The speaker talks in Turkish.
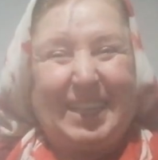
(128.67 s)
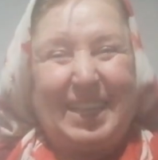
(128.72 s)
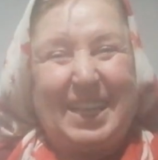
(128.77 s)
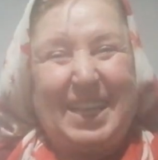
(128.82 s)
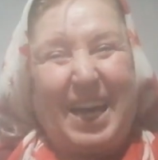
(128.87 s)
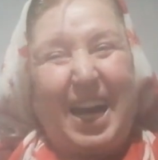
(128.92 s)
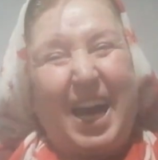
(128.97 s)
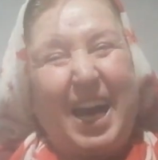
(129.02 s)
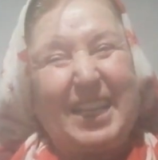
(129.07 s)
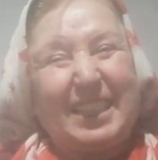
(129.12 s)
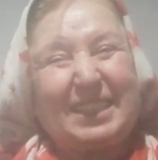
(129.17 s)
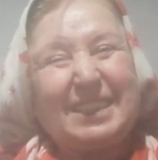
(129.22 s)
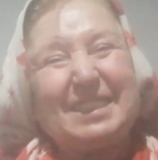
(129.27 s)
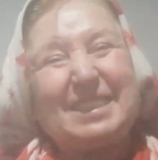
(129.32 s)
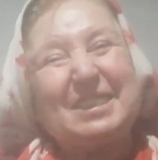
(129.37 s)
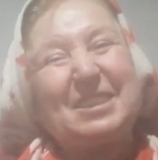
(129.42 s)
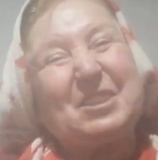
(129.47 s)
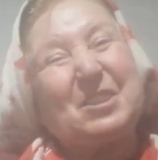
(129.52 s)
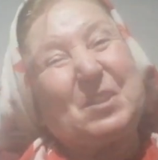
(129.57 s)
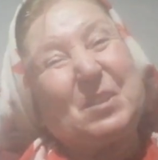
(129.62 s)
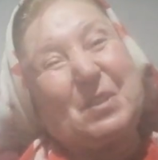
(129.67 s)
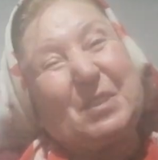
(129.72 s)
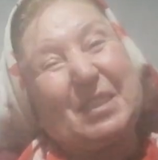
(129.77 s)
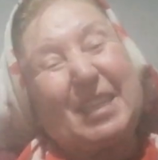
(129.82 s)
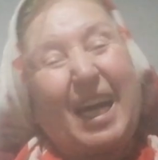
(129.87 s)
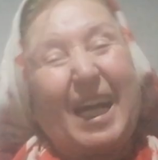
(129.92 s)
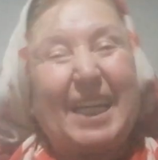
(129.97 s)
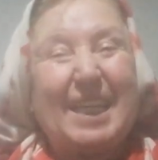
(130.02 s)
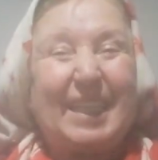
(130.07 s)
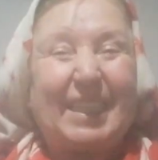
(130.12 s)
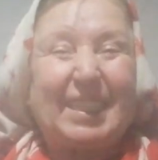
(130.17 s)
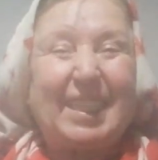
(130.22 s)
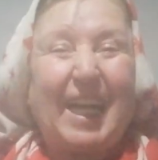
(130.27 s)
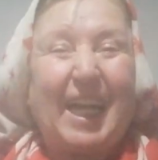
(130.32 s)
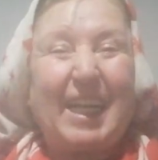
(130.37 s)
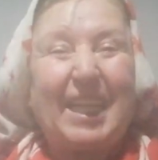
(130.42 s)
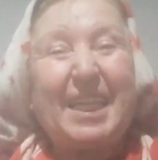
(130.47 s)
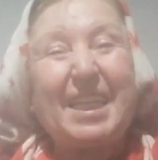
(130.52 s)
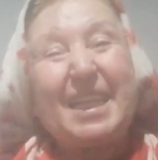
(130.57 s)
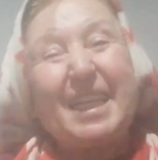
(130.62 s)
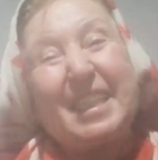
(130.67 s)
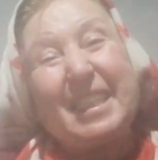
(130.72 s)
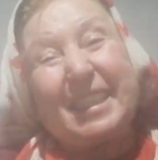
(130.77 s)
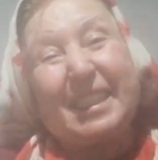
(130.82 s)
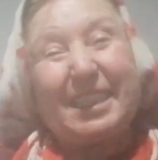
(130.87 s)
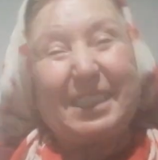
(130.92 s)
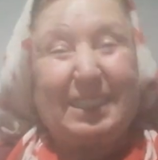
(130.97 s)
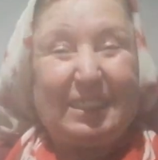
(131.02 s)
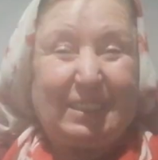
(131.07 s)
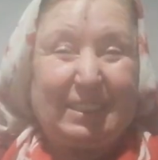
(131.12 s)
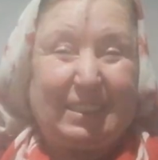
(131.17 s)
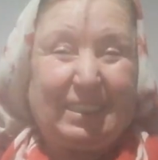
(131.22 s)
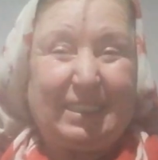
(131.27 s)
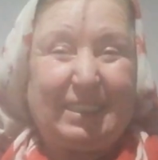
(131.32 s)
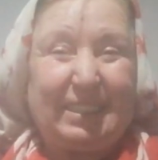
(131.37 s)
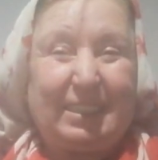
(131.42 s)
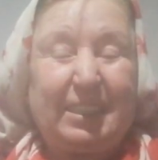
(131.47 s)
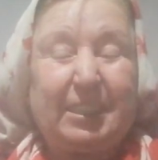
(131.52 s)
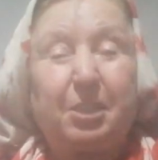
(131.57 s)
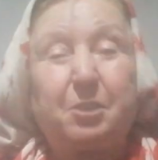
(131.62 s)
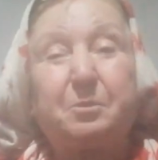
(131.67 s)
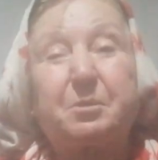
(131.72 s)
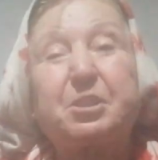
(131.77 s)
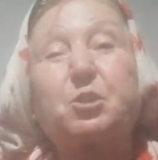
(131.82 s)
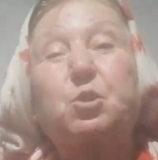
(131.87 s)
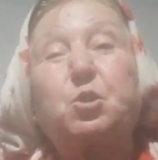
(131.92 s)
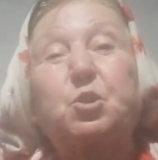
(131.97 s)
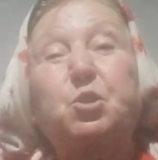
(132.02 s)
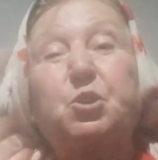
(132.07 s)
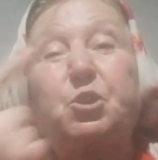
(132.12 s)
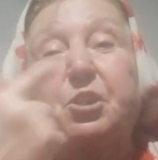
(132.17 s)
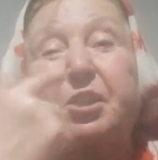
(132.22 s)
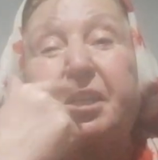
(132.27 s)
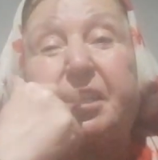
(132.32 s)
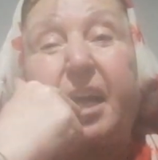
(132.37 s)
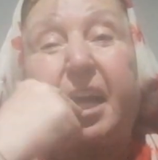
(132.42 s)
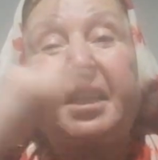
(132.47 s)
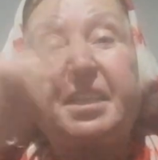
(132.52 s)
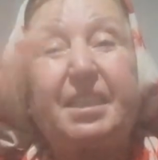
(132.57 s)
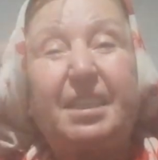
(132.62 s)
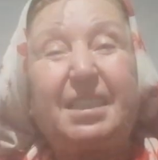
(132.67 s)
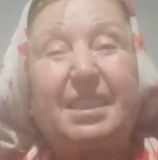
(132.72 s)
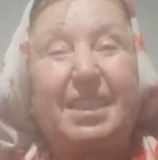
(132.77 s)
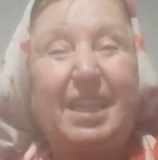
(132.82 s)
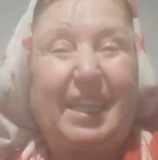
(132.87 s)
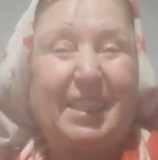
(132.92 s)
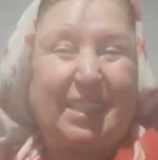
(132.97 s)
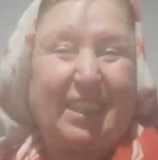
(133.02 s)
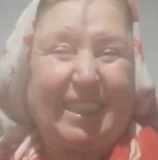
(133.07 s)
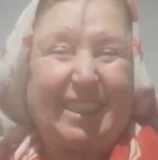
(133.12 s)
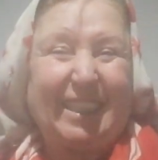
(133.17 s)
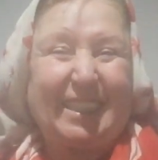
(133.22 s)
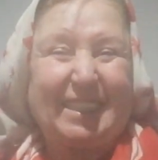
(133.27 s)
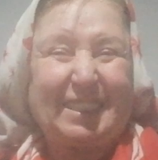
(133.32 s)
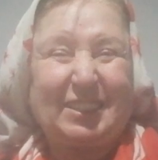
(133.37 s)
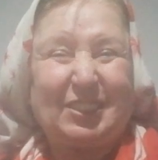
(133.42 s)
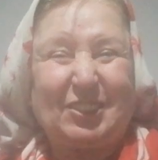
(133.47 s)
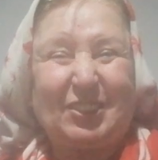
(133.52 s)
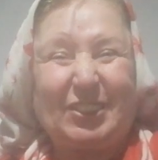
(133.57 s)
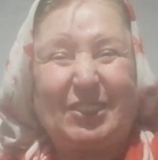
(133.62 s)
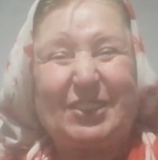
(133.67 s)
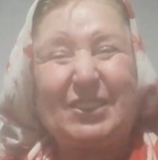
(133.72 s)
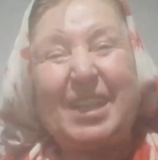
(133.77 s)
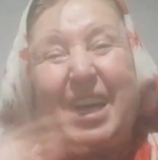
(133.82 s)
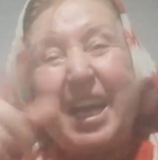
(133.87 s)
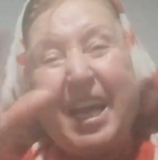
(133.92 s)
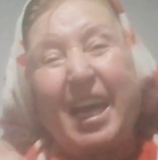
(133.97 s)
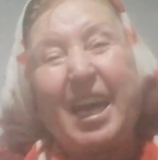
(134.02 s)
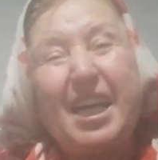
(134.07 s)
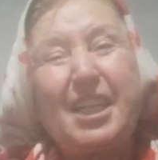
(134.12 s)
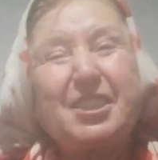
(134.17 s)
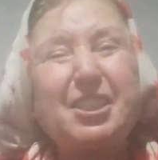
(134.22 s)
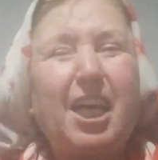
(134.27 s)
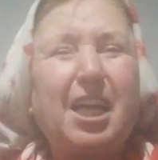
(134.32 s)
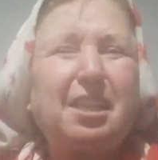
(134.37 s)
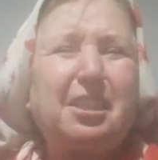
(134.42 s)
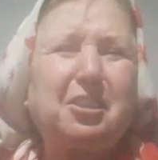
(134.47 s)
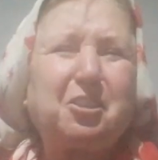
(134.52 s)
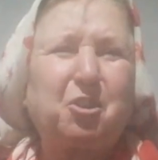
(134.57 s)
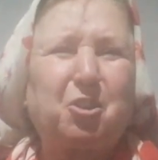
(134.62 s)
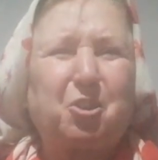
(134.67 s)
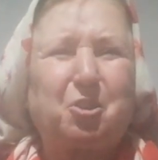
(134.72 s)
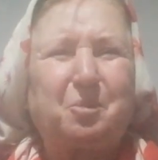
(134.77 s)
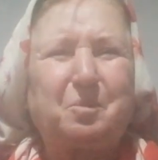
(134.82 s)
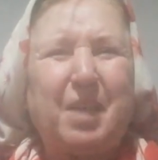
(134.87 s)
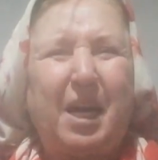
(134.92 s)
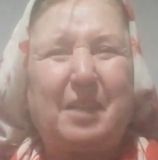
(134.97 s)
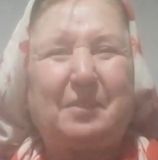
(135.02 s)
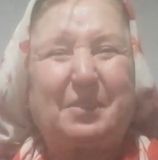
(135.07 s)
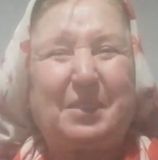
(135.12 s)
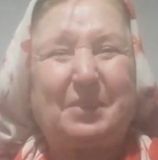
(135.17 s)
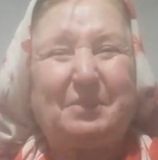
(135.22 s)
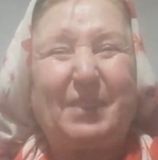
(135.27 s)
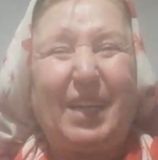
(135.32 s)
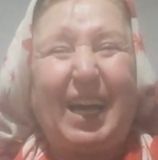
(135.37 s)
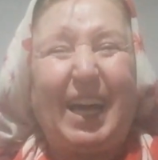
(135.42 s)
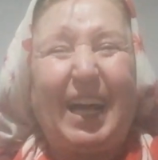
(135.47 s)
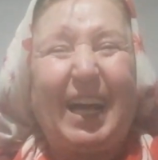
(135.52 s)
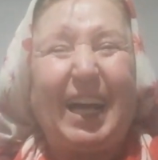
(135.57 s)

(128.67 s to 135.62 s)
Yarın güzelliklerle yeni yılımızı kutlayacağız. Ay dilini de eşek arısı soktun. Heyecanlanıyorum ne yapayım ya.